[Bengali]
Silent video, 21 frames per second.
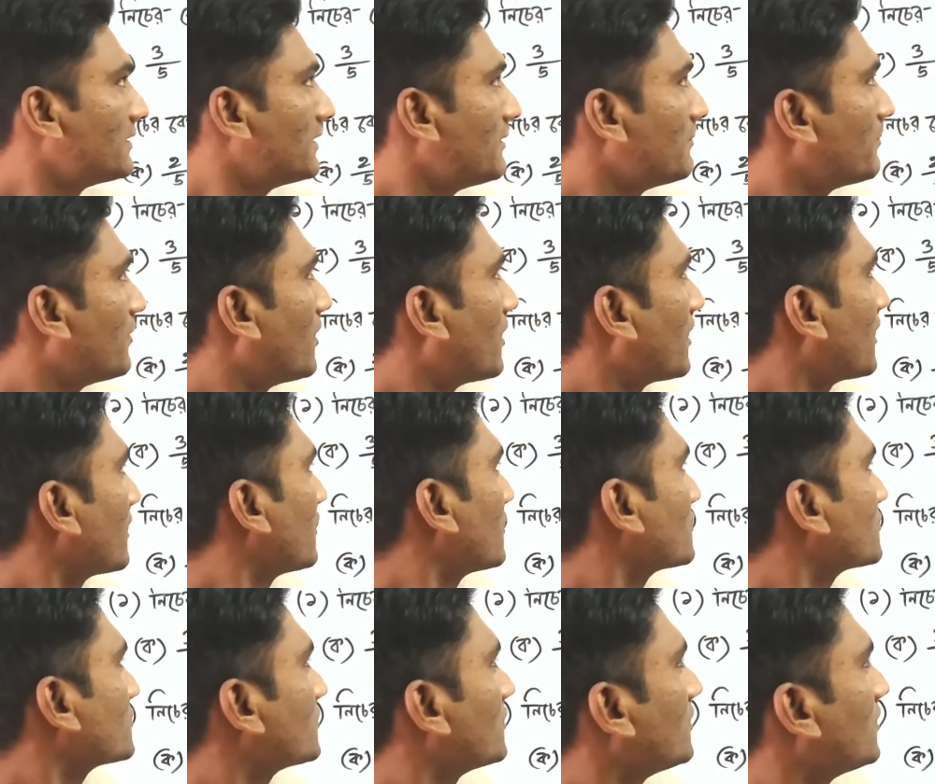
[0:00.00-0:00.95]
তো এই
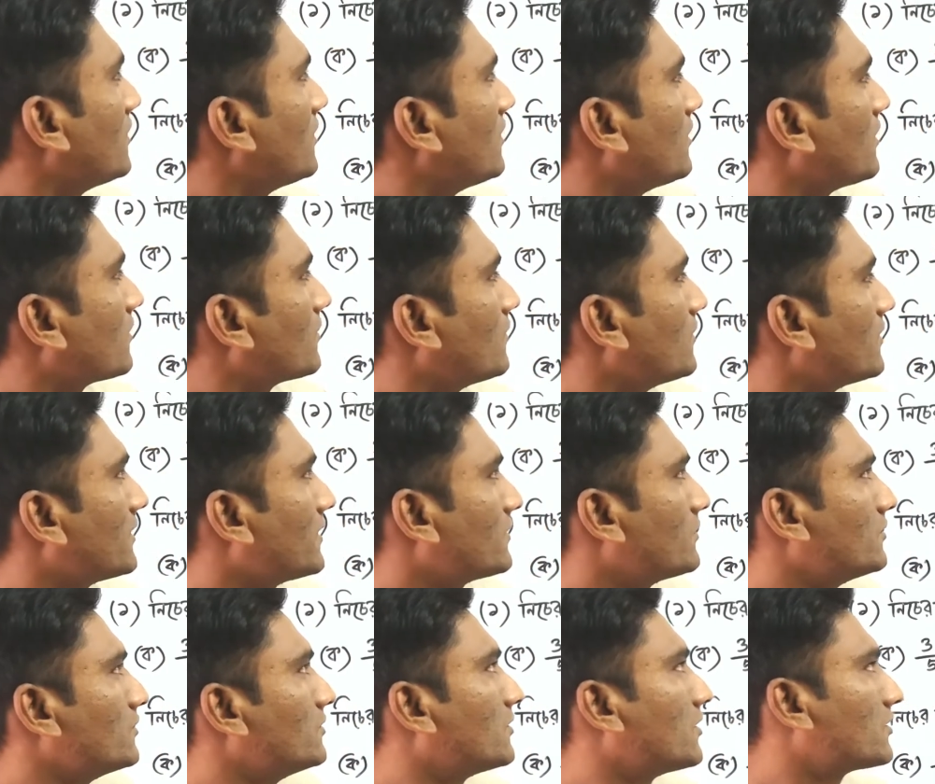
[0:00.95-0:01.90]
ভগ্নাংশ
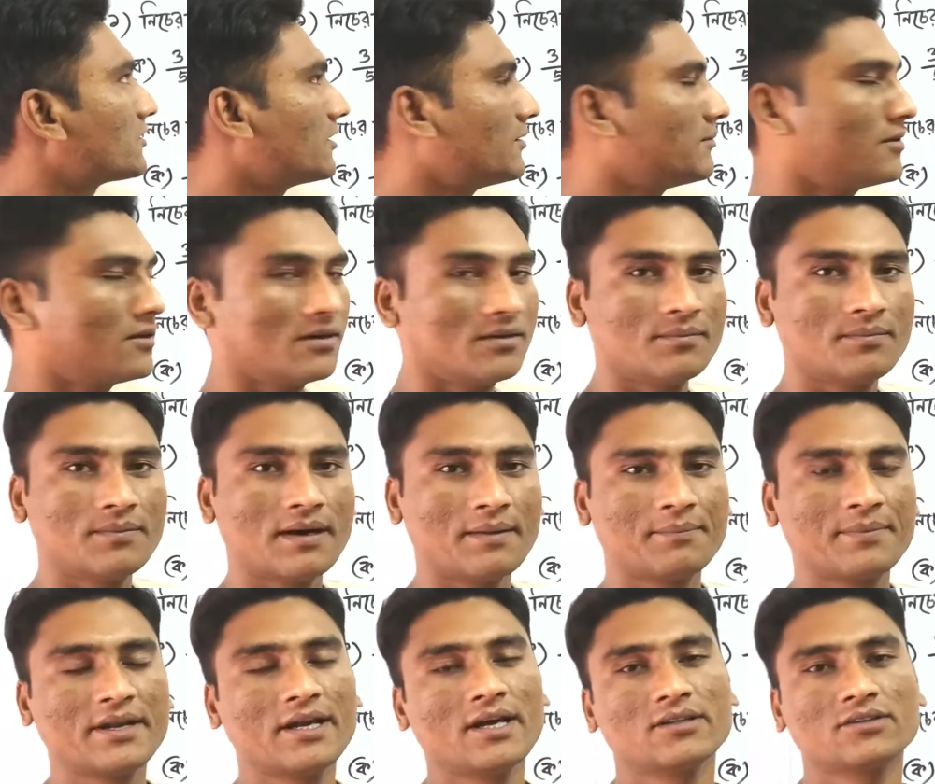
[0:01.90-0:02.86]
কোনটি ক্ষুদ্রতম
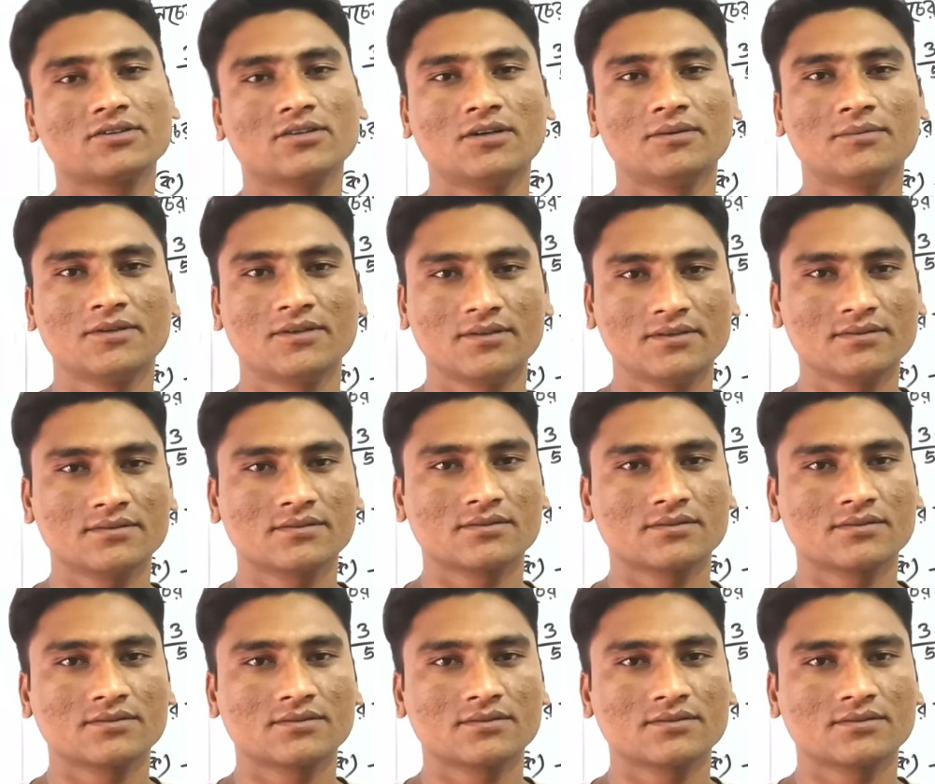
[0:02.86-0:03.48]
বা বৃহত্তম